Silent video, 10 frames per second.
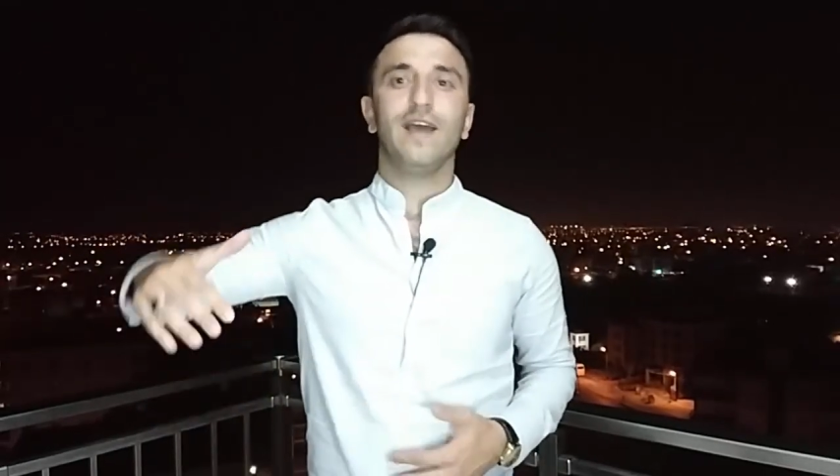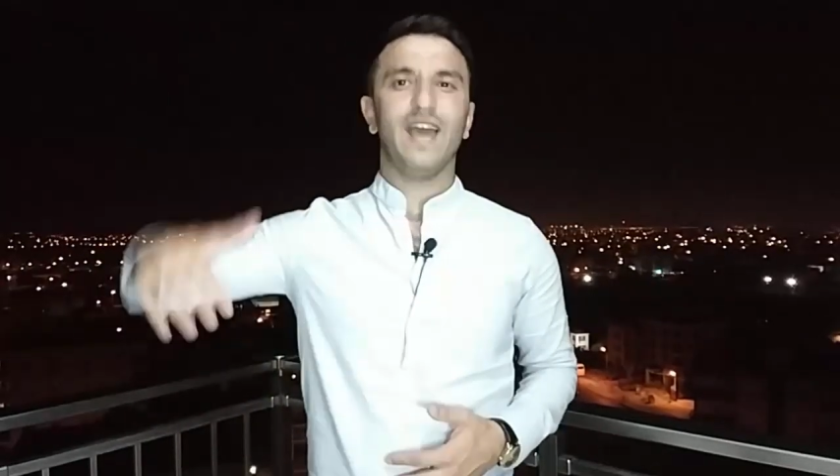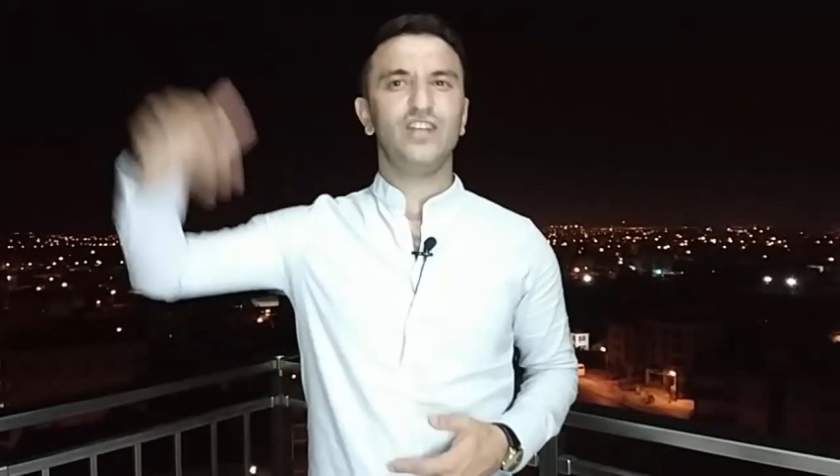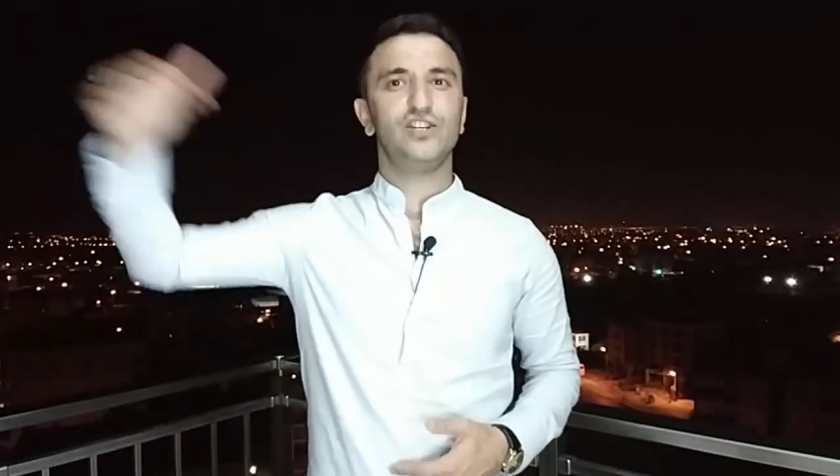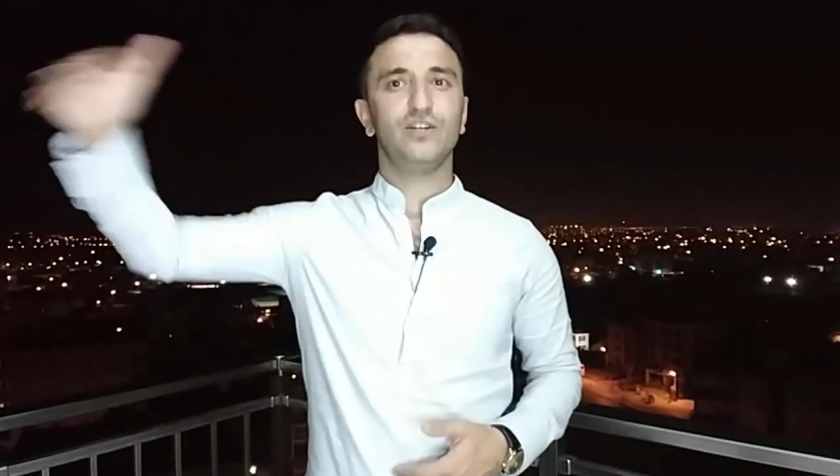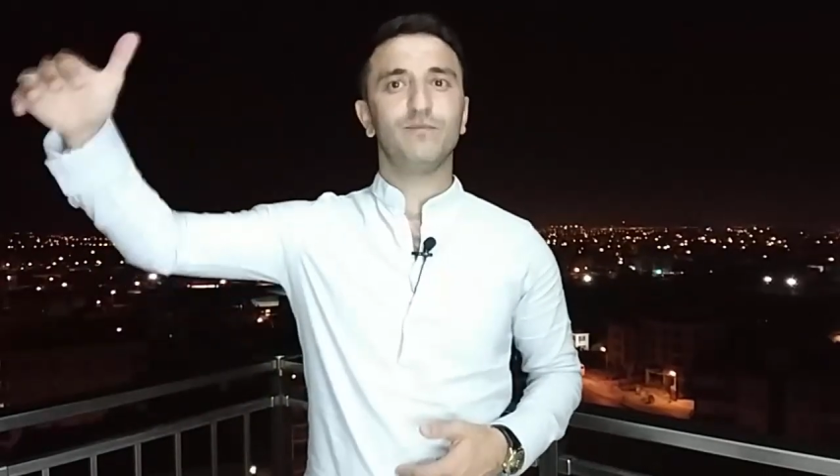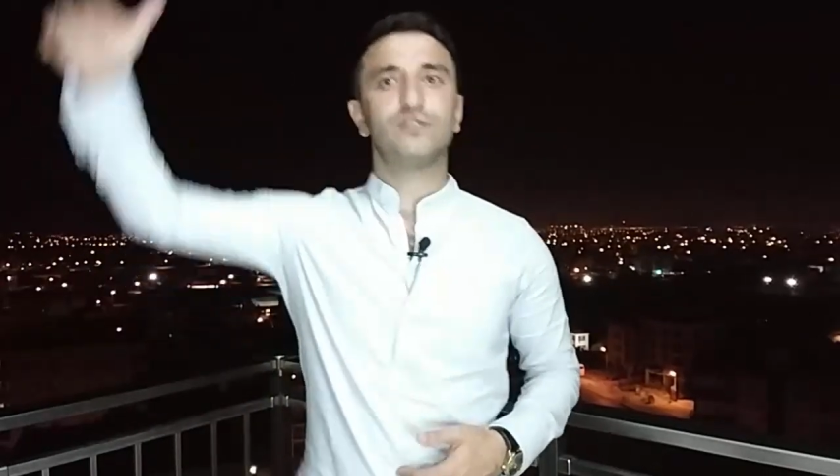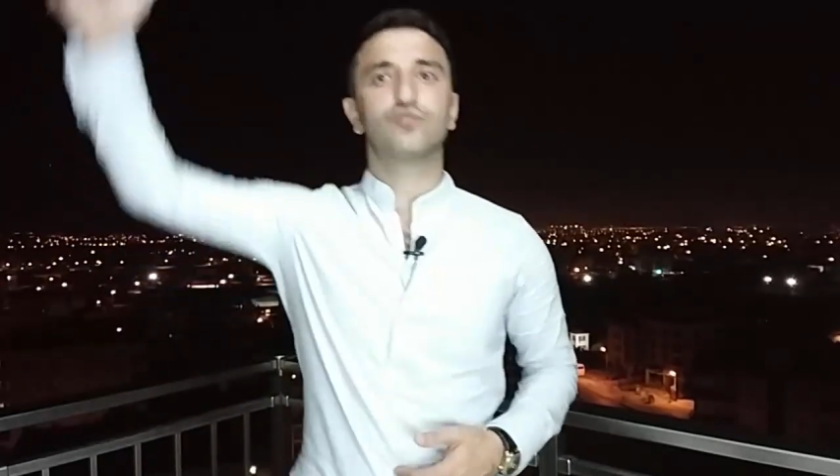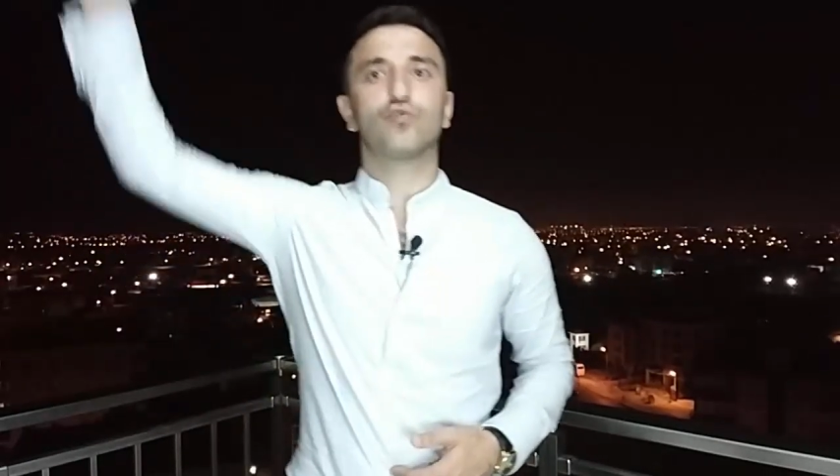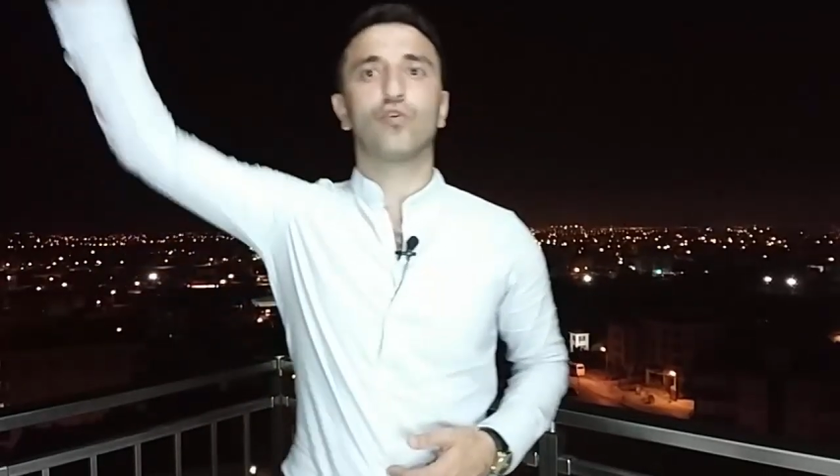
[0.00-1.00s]

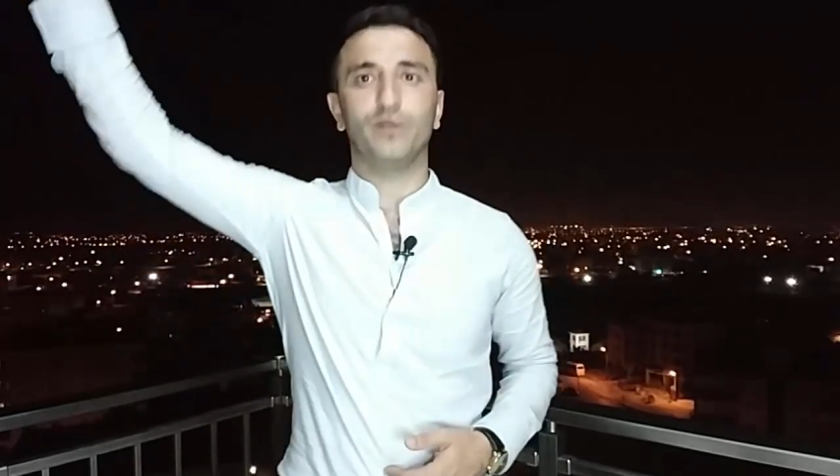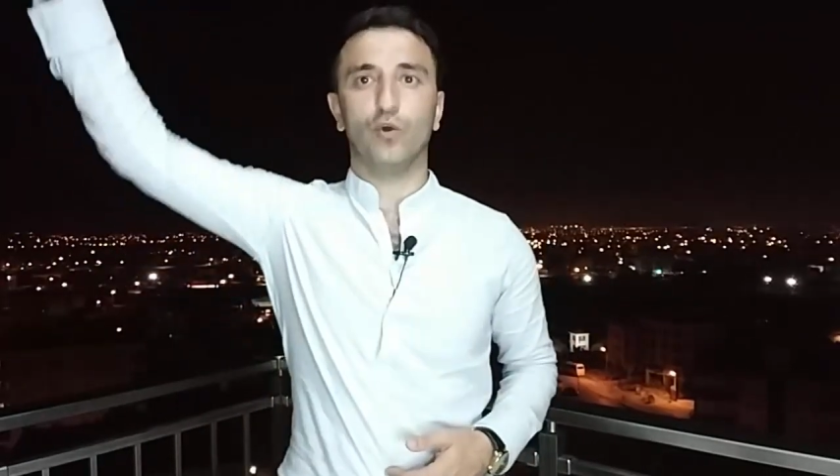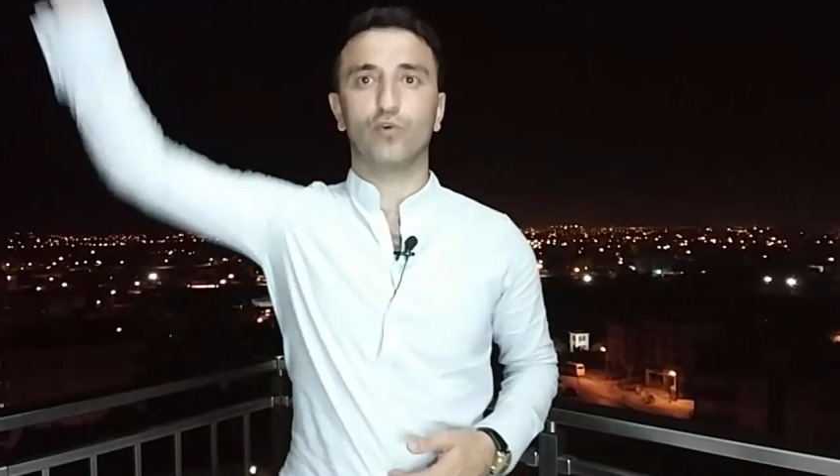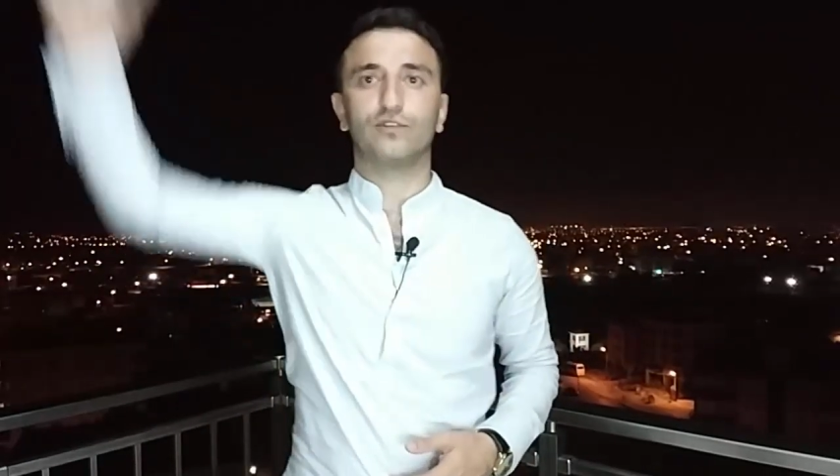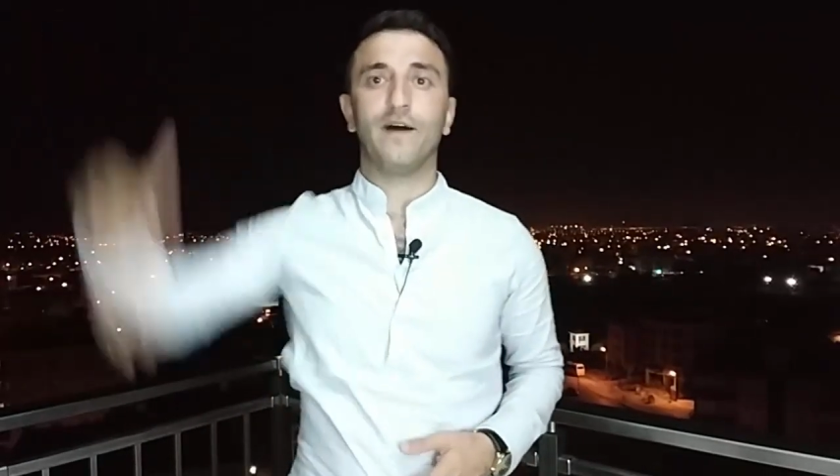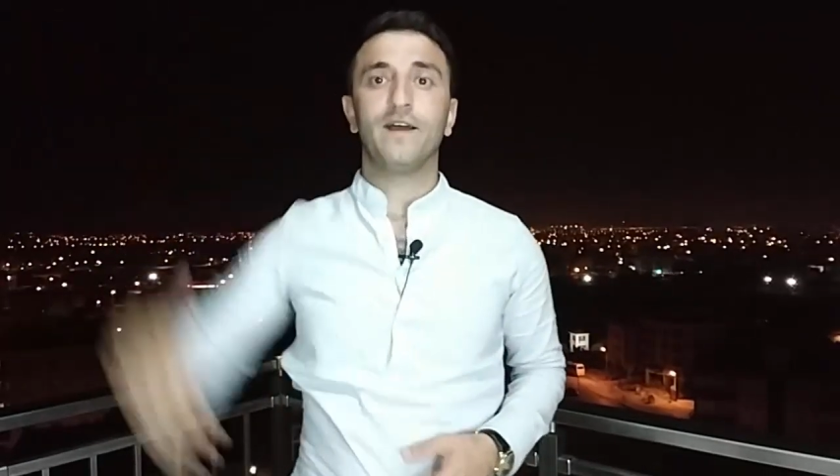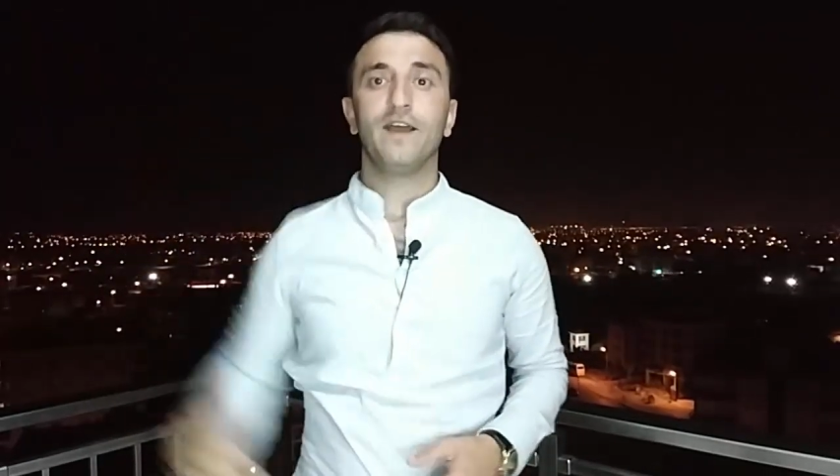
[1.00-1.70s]
erişilmesi zor bir nokta.